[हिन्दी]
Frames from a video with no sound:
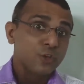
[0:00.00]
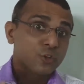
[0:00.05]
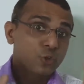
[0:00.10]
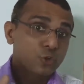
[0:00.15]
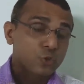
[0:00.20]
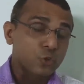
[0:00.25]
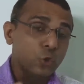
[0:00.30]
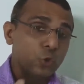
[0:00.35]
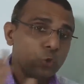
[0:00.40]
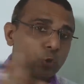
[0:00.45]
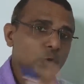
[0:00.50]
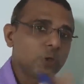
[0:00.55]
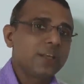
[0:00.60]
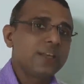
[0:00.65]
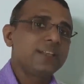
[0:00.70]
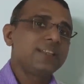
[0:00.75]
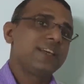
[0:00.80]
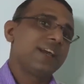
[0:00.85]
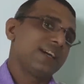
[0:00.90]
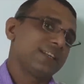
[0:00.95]
तो दोनों
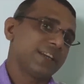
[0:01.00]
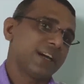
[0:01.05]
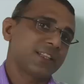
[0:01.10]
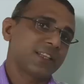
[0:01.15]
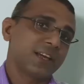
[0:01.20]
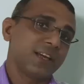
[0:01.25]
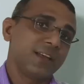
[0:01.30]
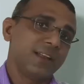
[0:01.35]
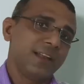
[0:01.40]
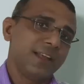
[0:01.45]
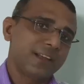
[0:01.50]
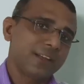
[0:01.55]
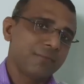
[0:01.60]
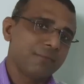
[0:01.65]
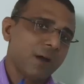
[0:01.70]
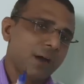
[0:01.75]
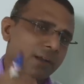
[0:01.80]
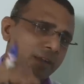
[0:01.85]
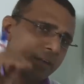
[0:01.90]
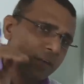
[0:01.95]
नहीं दिया जाता है
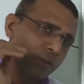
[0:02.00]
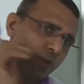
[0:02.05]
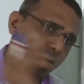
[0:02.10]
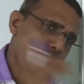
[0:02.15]
लेकिन मान्य